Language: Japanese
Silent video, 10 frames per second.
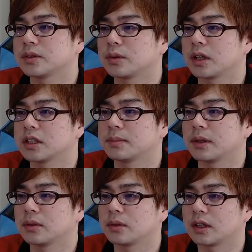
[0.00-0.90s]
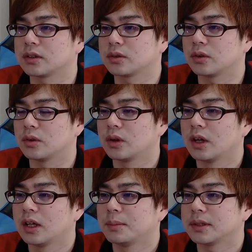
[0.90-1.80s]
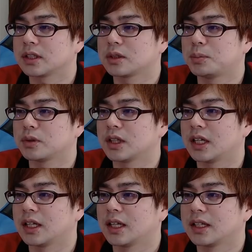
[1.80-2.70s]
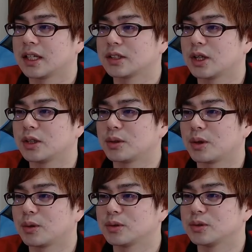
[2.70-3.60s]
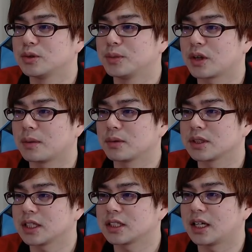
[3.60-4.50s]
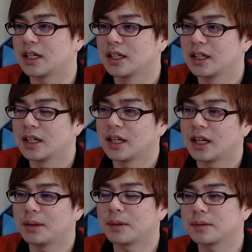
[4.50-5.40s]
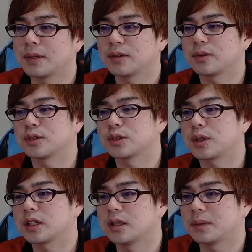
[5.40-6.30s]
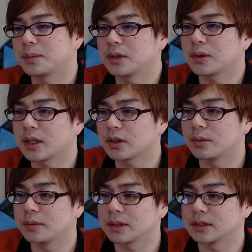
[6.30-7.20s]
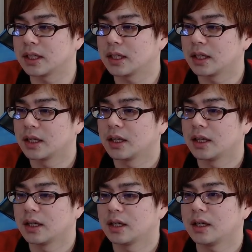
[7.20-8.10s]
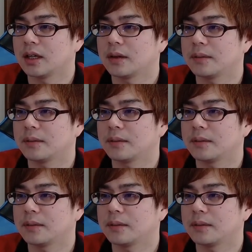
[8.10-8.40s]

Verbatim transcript: ショーケース版というか、ちょっとマジックっぽくない、ダンジョンドラゴンズの風味を醸し出した、えー、枠部屋の居住地を買ってみてもいいのかなと思いますね。はい。